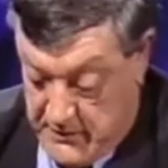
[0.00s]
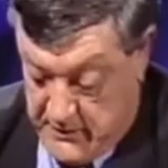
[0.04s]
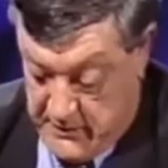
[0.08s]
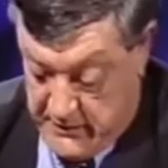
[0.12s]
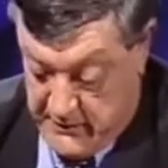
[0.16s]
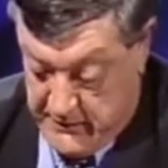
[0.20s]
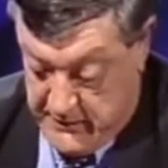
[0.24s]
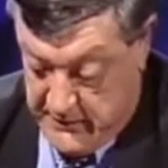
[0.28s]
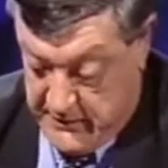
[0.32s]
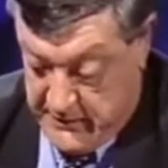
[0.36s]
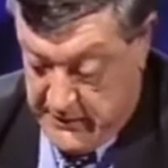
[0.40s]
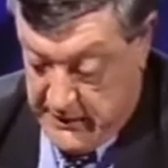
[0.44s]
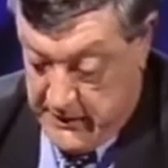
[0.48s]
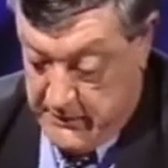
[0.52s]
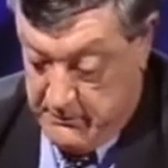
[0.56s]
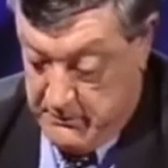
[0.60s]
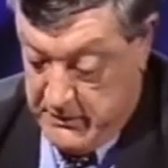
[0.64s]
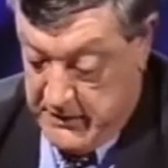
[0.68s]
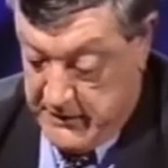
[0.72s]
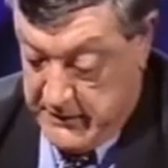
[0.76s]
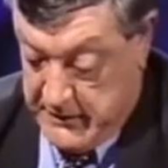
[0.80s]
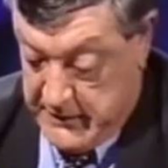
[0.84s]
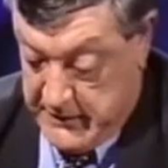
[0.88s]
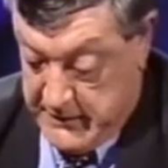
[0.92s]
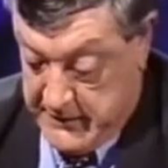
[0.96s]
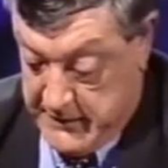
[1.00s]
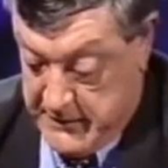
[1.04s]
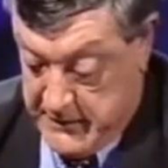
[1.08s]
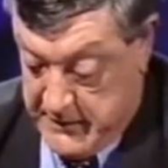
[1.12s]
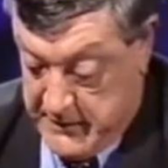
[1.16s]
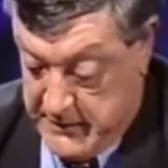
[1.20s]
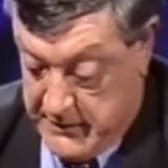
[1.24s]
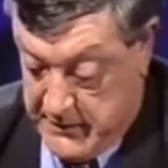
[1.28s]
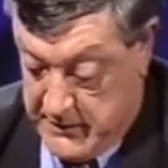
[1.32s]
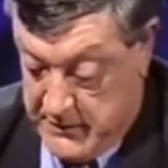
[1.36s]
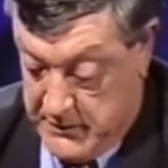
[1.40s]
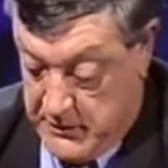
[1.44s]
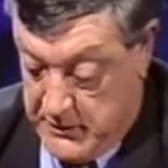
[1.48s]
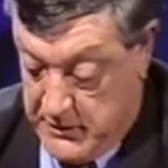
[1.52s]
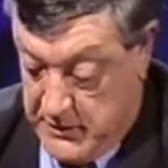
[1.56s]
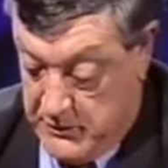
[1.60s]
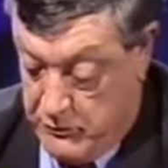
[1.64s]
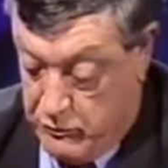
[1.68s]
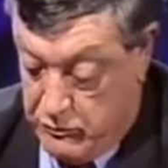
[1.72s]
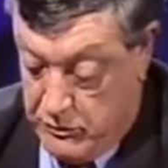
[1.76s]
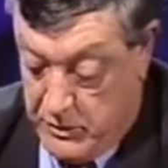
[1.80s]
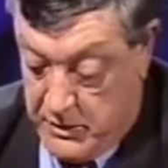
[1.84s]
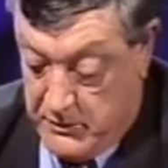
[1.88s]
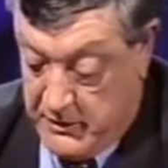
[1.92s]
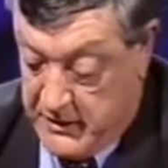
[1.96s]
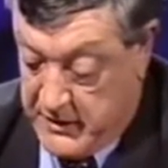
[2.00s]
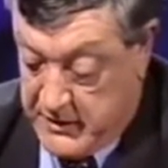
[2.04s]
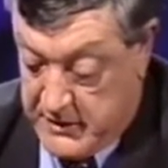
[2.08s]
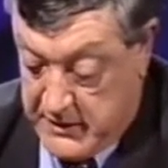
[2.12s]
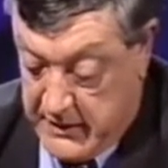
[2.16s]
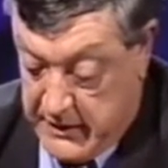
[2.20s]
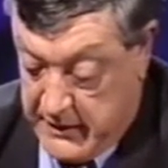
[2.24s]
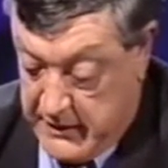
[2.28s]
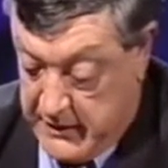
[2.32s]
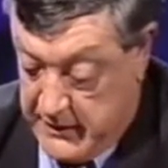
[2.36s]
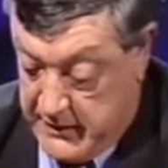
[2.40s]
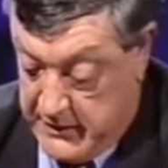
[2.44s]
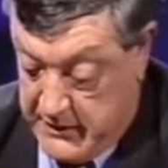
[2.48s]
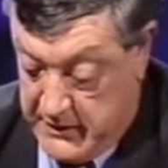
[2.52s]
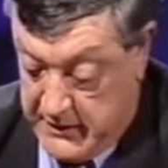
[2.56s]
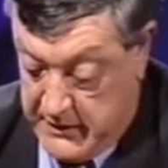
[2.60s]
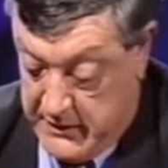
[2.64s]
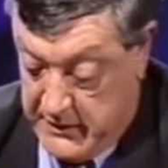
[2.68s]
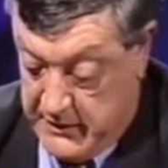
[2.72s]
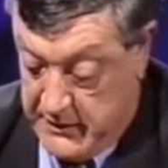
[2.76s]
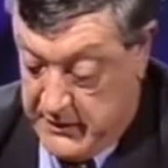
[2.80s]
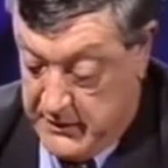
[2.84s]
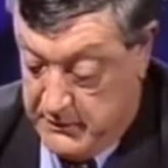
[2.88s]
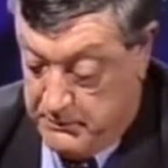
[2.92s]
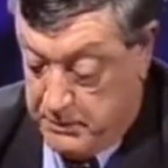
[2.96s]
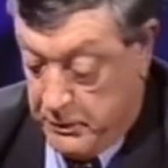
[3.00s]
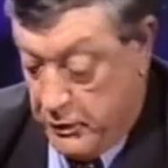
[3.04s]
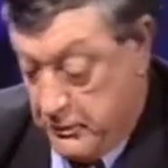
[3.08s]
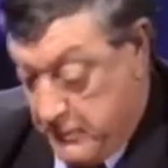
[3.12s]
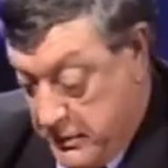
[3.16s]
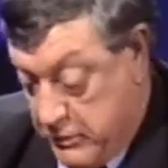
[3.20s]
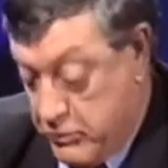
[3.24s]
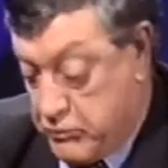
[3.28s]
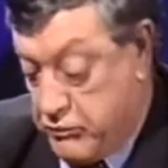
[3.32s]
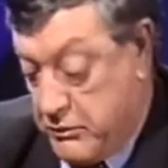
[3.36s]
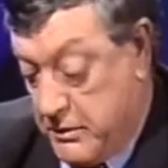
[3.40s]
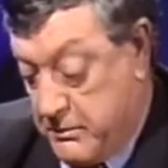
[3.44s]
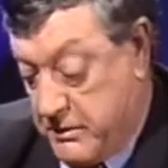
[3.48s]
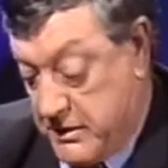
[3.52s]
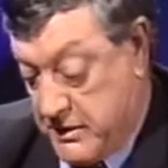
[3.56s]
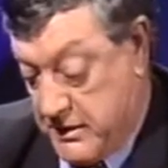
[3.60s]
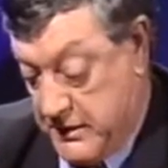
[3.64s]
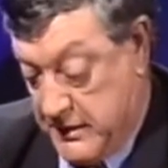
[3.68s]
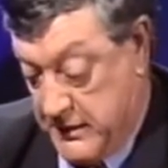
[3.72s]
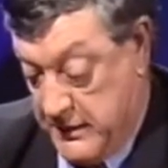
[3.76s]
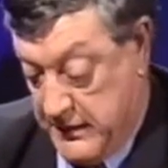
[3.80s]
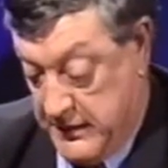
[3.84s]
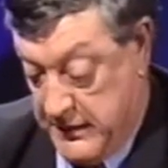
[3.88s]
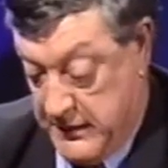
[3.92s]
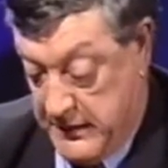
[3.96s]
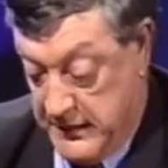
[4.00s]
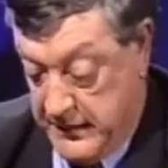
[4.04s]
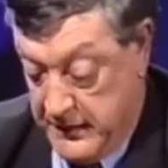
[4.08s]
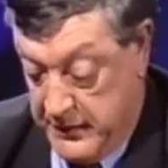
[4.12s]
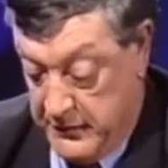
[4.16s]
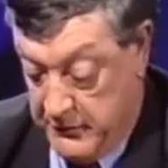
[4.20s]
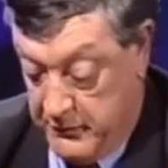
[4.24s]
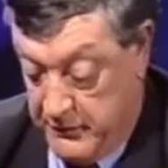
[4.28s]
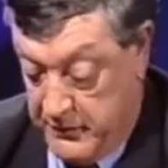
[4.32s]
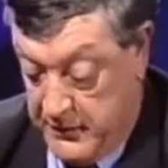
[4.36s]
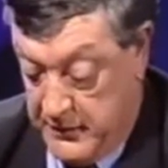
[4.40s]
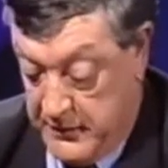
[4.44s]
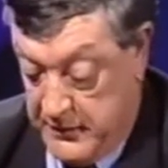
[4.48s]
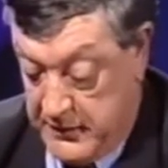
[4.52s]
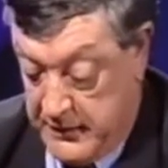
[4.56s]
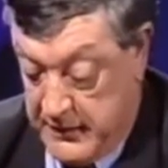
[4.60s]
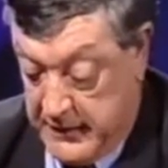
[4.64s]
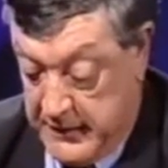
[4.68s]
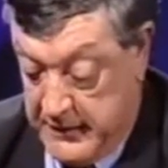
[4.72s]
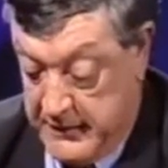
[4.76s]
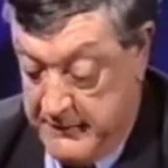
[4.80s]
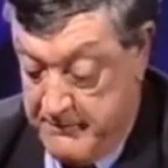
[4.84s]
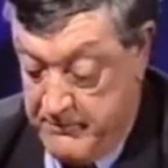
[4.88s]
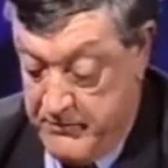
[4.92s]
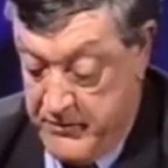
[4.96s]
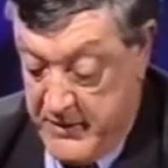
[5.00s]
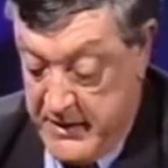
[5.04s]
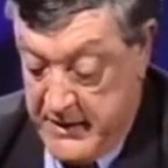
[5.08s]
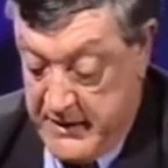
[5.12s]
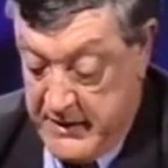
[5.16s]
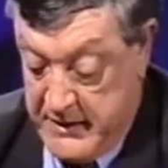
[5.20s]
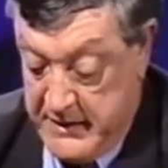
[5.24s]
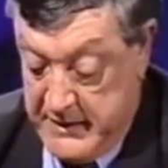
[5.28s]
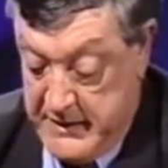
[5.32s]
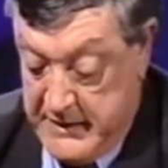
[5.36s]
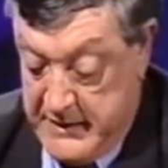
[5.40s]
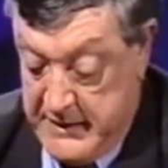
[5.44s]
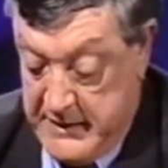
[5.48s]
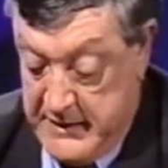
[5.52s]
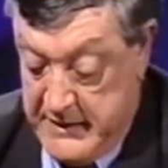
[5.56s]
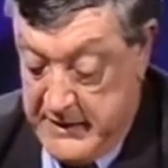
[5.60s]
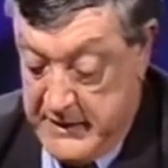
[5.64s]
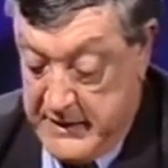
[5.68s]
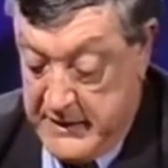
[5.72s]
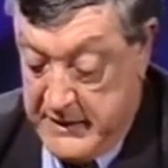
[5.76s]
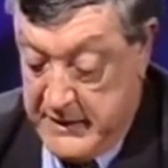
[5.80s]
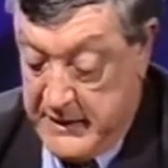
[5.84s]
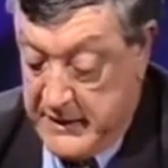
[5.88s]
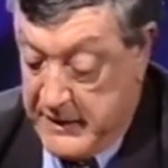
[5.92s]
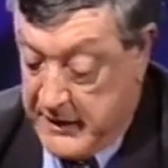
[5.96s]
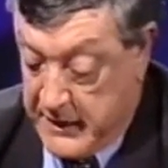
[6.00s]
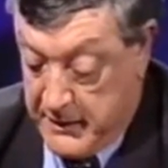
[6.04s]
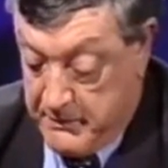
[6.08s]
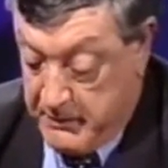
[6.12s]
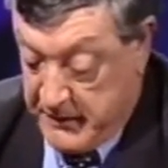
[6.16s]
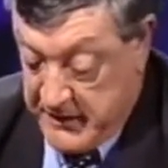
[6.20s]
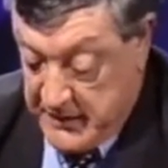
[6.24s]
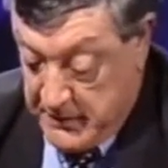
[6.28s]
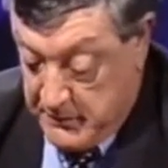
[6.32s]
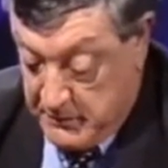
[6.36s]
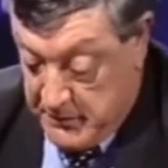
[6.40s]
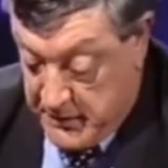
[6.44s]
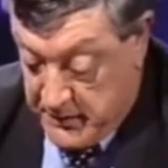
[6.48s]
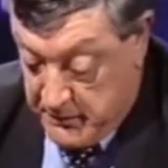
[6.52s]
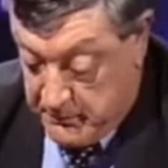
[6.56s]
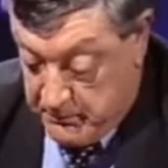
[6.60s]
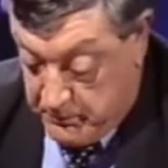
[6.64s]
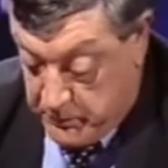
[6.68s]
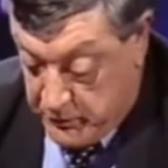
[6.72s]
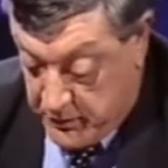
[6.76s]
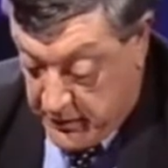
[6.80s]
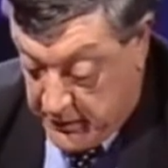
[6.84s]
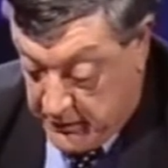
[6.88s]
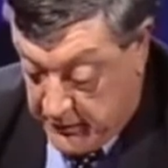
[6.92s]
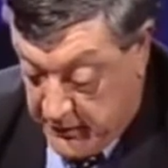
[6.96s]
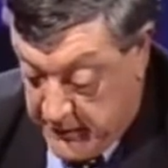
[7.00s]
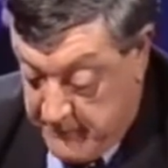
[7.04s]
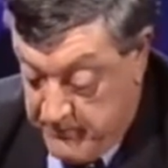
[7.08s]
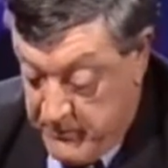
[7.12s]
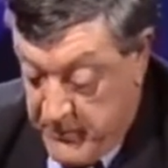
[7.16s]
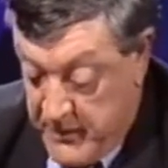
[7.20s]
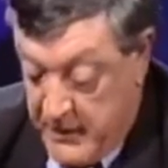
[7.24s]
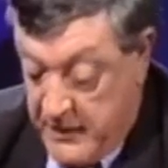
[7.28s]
eh, realmente eh, universal y por lo menos universal en el área occidental y e irrepetible por ahora.